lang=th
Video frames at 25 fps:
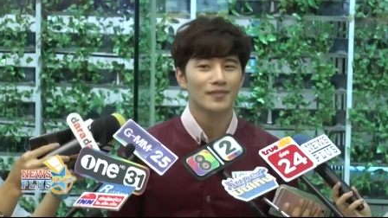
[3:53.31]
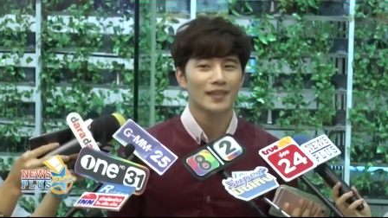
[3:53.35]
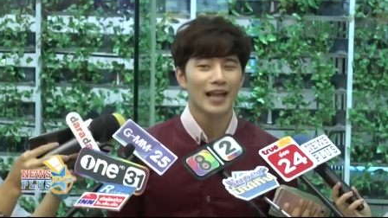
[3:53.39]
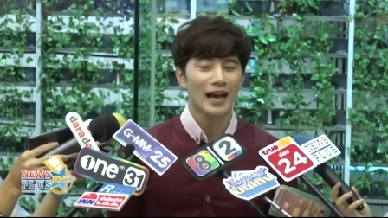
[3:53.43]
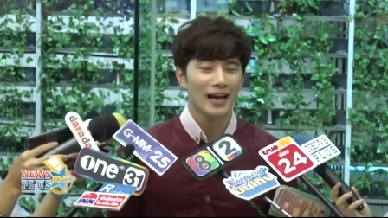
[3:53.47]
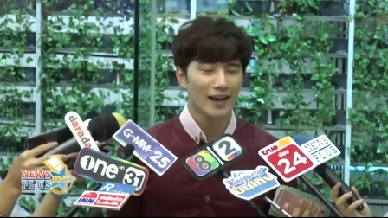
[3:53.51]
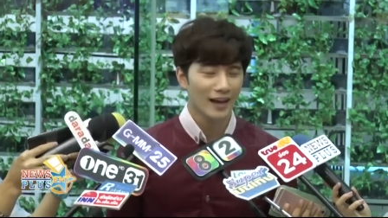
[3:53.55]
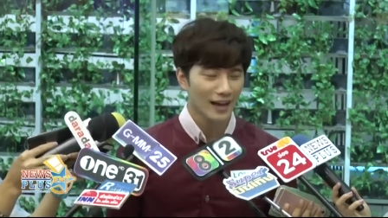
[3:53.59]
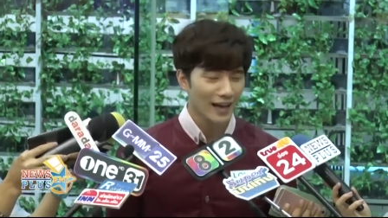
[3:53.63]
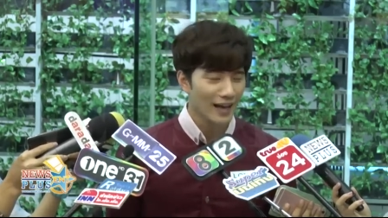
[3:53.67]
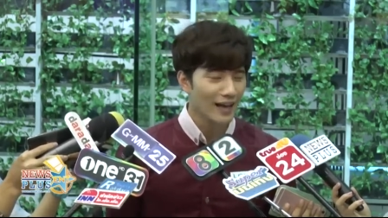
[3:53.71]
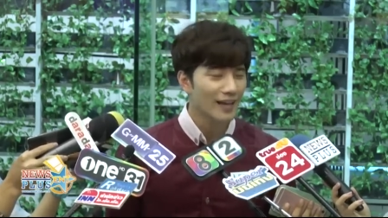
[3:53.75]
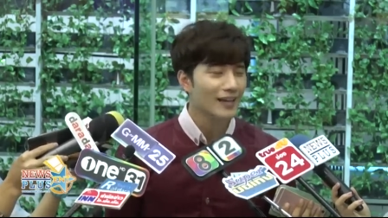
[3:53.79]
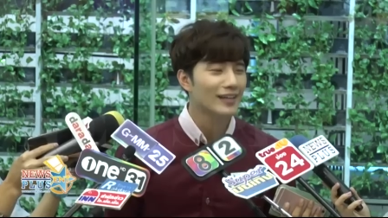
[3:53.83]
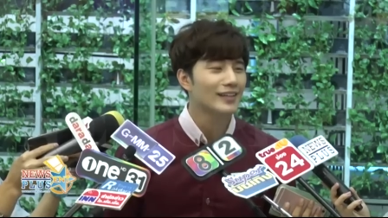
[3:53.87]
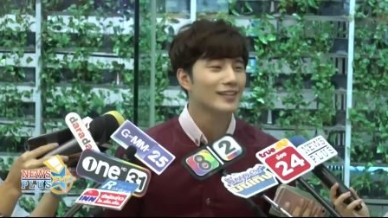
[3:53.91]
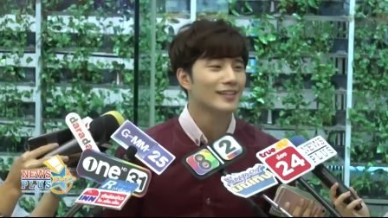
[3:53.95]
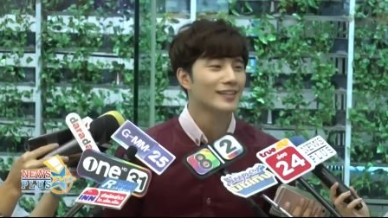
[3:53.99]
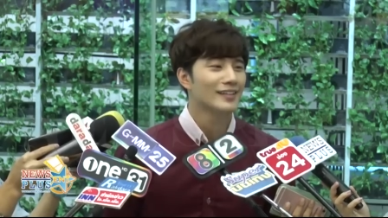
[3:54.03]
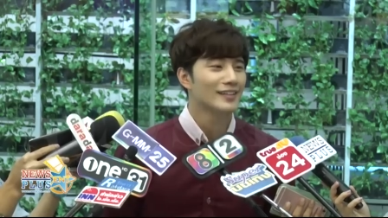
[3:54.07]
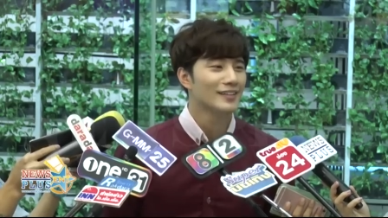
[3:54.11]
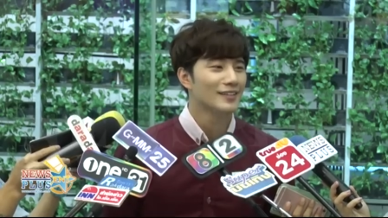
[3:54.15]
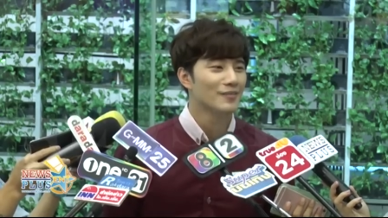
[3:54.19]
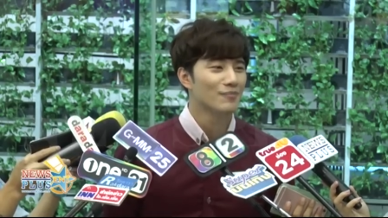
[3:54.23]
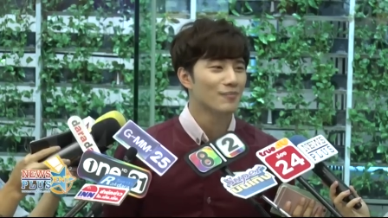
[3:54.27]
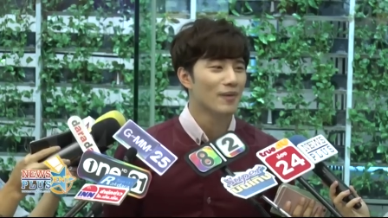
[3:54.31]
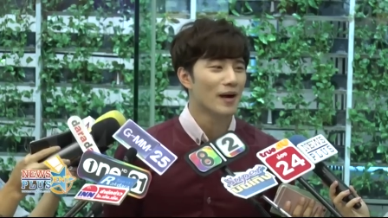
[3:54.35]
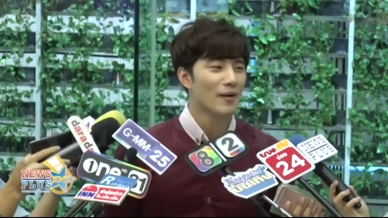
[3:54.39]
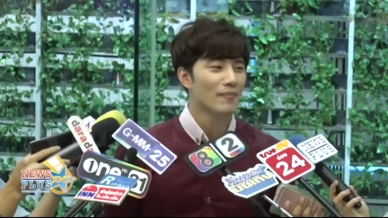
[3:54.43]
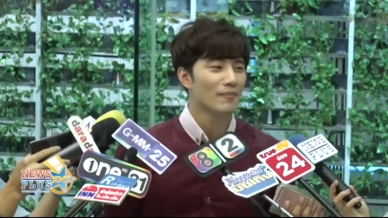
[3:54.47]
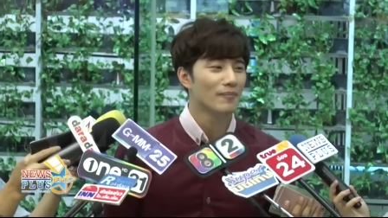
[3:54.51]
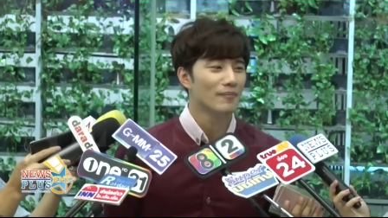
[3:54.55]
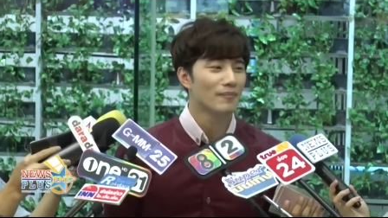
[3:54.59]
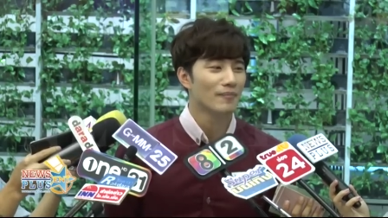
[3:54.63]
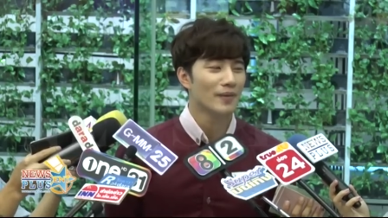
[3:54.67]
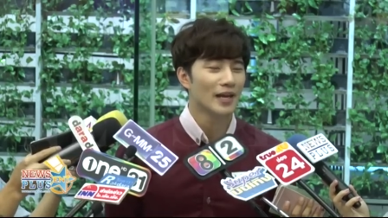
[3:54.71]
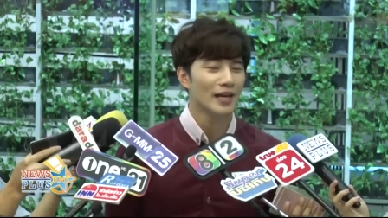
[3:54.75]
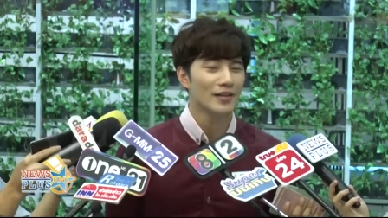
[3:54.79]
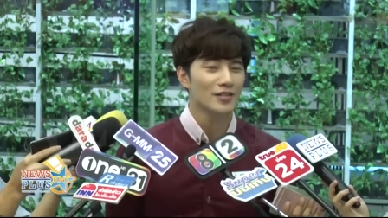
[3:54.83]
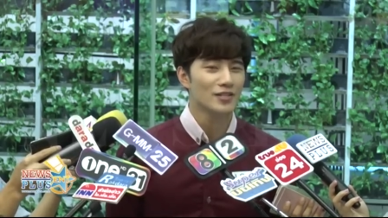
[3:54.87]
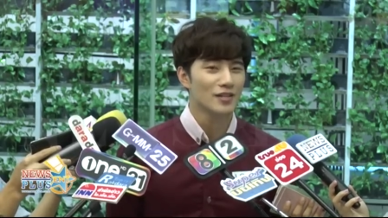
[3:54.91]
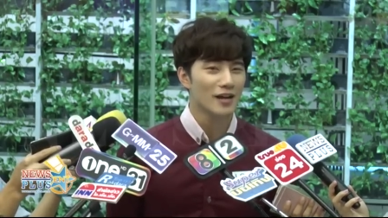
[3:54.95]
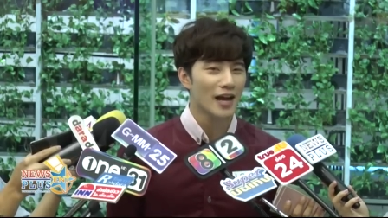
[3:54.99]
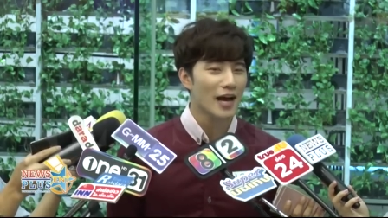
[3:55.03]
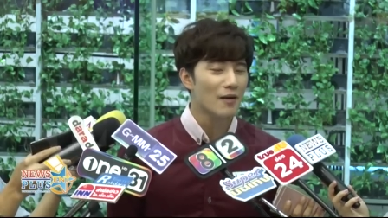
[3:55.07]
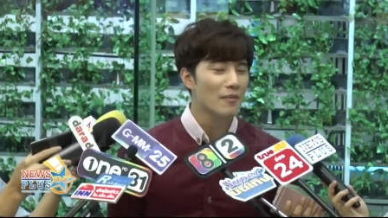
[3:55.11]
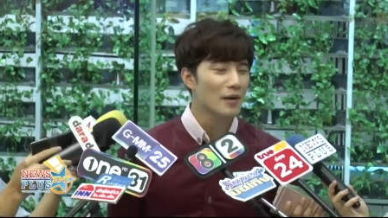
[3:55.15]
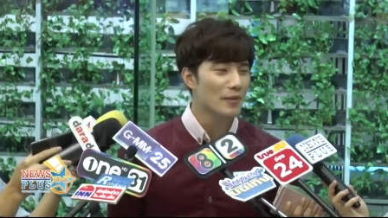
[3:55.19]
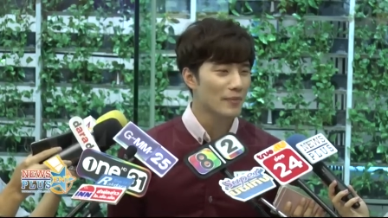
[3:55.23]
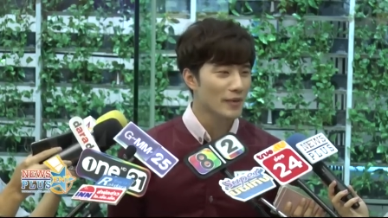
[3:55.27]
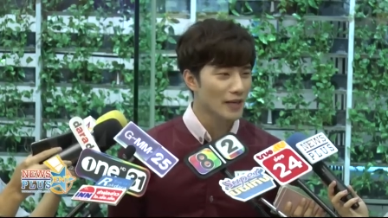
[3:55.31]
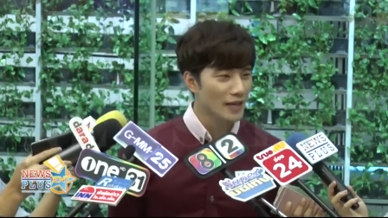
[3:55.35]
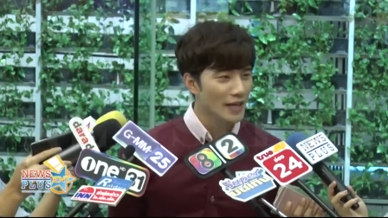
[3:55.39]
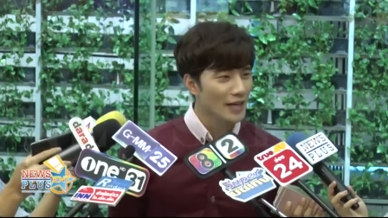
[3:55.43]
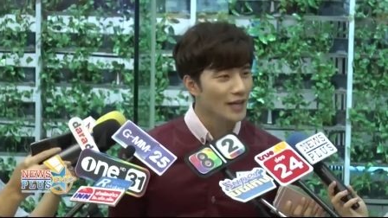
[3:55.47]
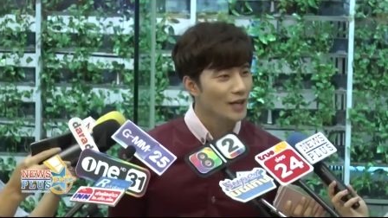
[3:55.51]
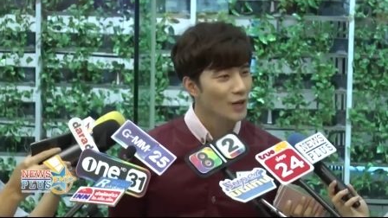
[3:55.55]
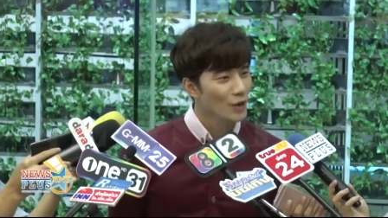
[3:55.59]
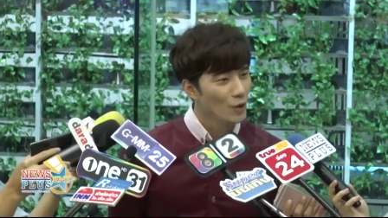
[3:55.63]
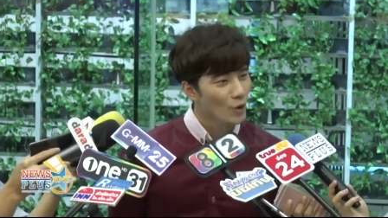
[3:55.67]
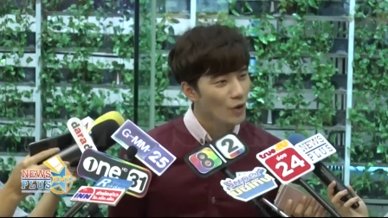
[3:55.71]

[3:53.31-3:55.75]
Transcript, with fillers: ดังอะแบบมีแอนเจล่าเบบี้เล่น